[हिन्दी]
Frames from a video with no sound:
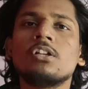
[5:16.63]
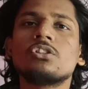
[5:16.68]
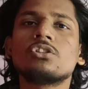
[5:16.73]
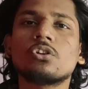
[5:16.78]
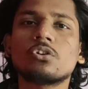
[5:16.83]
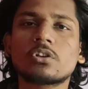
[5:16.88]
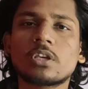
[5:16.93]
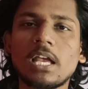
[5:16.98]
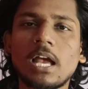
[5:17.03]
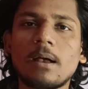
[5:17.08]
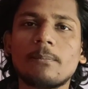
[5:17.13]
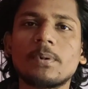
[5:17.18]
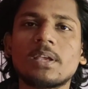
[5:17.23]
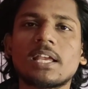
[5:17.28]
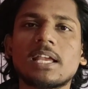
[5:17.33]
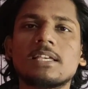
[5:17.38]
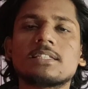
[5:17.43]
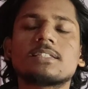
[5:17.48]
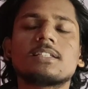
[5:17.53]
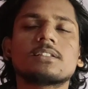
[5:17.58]
जो कि आप
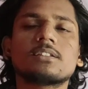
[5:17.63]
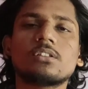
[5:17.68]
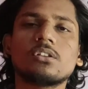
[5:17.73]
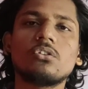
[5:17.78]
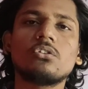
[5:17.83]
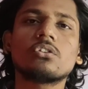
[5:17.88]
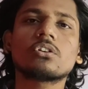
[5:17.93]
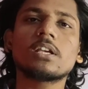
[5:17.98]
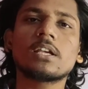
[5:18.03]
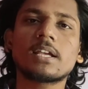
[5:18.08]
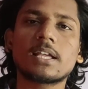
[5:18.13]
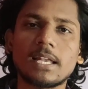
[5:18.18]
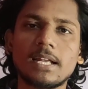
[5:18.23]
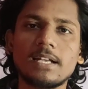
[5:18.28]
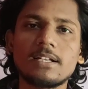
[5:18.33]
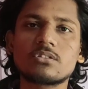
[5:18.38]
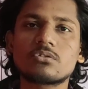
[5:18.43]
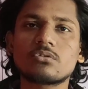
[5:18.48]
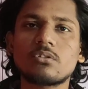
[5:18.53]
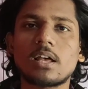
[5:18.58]
ये कह सकते हो कि
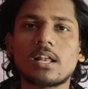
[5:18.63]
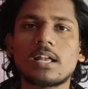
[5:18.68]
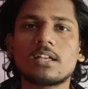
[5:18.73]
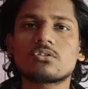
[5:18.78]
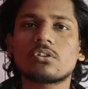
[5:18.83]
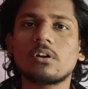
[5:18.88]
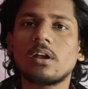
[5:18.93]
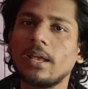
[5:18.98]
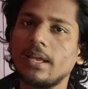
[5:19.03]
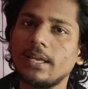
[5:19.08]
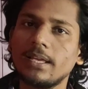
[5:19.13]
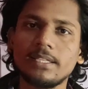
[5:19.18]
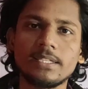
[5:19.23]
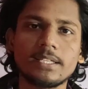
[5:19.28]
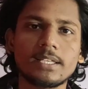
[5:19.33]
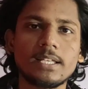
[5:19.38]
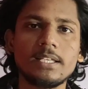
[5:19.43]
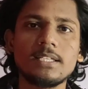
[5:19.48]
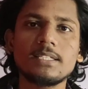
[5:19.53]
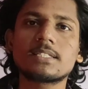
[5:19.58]
ग्लैंड द्वारा जो है
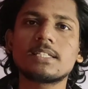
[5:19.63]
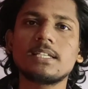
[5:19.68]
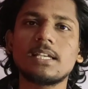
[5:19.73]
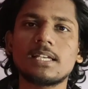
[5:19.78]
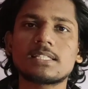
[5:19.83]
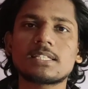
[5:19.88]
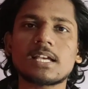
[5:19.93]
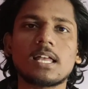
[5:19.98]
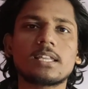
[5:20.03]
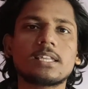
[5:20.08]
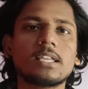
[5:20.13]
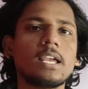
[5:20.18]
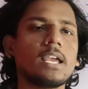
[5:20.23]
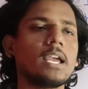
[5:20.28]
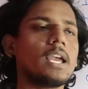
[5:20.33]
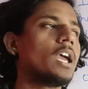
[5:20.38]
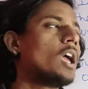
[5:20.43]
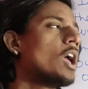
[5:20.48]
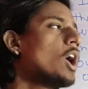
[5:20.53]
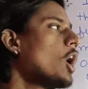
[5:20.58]
इंक्रीज किए जाते
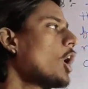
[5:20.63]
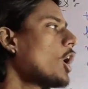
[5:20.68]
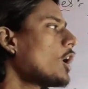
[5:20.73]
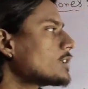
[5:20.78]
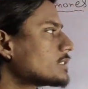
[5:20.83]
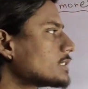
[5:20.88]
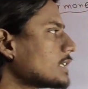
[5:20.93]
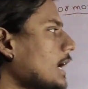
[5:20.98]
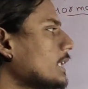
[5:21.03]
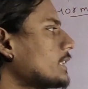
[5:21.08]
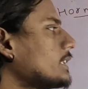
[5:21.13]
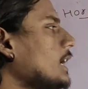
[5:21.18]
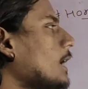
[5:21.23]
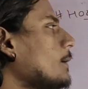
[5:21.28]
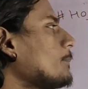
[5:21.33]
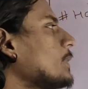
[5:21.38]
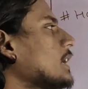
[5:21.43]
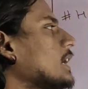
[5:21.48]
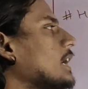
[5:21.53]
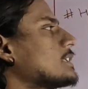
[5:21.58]
हैं और साथ ही
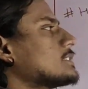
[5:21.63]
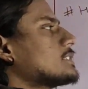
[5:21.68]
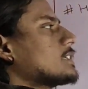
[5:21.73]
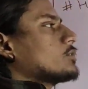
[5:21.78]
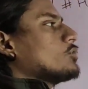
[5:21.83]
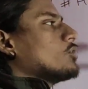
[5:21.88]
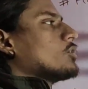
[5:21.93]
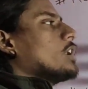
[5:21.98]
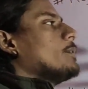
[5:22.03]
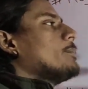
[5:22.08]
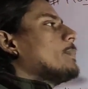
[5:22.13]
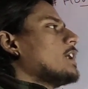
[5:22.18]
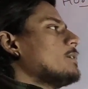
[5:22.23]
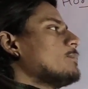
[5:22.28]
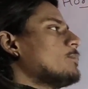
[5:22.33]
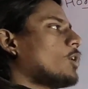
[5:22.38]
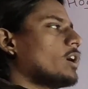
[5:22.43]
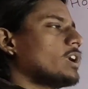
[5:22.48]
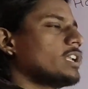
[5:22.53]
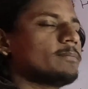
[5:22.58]
आप ये कह सकते हो कि
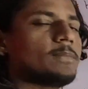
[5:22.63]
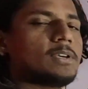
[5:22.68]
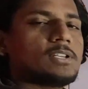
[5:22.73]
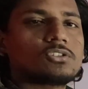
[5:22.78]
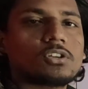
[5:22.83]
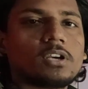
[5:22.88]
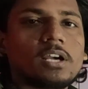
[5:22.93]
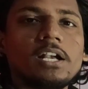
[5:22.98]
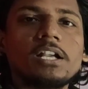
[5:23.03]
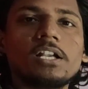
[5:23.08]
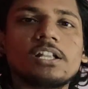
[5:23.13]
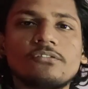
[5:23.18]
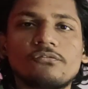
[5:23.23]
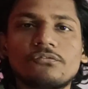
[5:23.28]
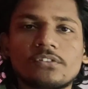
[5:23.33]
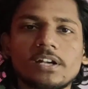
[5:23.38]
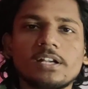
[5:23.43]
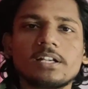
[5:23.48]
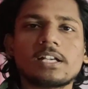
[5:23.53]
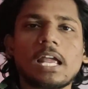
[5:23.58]
हमारी बॉडी में जो है
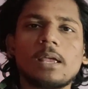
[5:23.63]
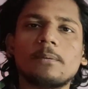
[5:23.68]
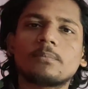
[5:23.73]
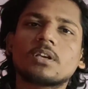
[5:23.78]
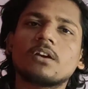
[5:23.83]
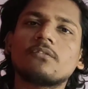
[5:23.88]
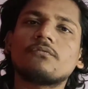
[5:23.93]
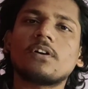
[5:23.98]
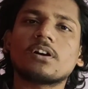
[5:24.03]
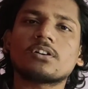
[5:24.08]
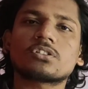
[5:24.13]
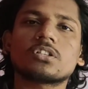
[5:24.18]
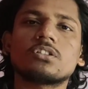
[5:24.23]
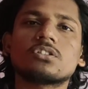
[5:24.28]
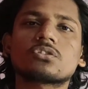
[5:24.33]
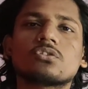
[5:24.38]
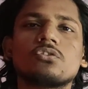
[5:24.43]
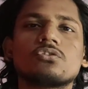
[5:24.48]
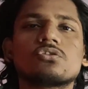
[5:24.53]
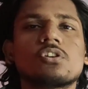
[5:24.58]
डिफरेंट टाइप के
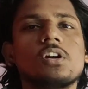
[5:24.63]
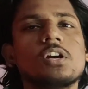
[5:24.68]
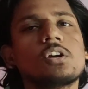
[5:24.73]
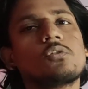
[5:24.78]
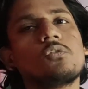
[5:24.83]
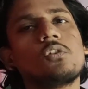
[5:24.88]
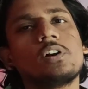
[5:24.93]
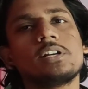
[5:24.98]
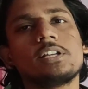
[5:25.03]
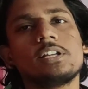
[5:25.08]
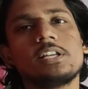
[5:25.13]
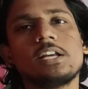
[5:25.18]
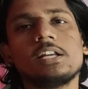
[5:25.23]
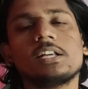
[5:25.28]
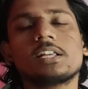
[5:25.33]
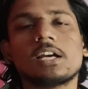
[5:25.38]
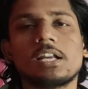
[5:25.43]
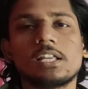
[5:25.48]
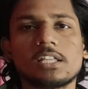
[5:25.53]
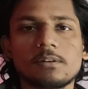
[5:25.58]
फंक्शंस को जो है
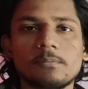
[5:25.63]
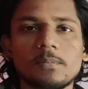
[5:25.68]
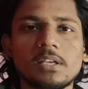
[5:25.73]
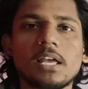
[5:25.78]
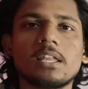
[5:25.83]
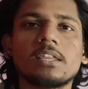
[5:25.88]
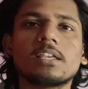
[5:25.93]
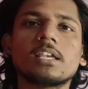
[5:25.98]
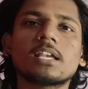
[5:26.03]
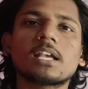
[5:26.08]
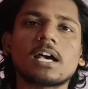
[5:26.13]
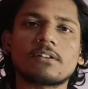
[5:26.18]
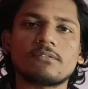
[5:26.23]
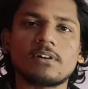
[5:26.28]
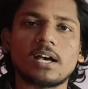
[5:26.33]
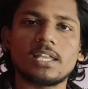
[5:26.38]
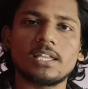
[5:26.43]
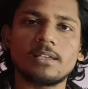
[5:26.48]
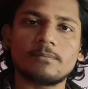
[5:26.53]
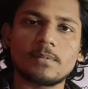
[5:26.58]
कोऑर्डिनेट करने में यानी कि
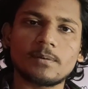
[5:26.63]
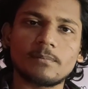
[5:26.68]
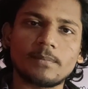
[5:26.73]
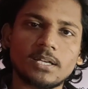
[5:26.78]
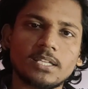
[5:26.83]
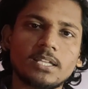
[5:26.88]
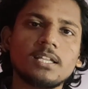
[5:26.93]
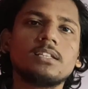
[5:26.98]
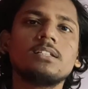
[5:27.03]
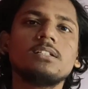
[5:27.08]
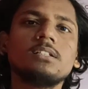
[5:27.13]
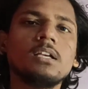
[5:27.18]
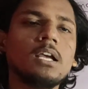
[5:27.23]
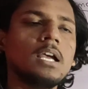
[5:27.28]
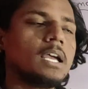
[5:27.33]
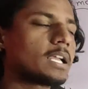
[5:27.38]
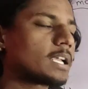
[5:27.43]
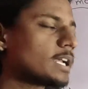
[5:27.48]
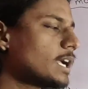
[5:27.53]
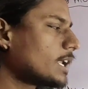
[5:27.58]
करवाने में मदद
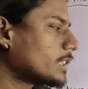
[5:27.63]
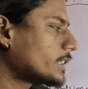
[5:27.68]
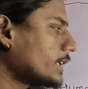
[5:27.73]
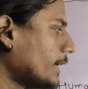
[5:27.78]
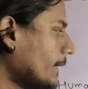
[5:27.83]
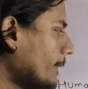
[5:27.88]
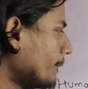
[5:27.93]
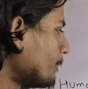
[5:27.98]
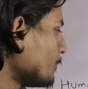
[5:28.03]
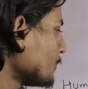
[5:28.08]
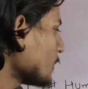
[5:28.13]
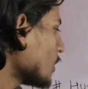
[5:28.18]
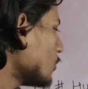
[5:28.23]
करते हैं